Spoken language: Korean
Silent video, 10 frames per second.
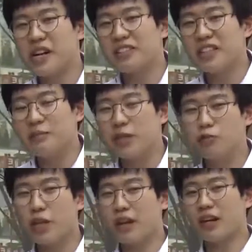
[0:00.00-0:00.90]
거리라는
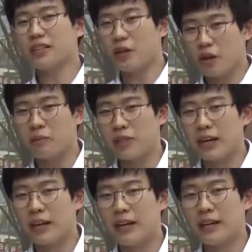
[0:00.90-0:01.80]
이름이 무색한
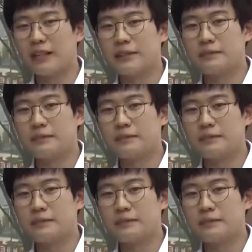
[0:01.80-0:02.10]
상황입니다.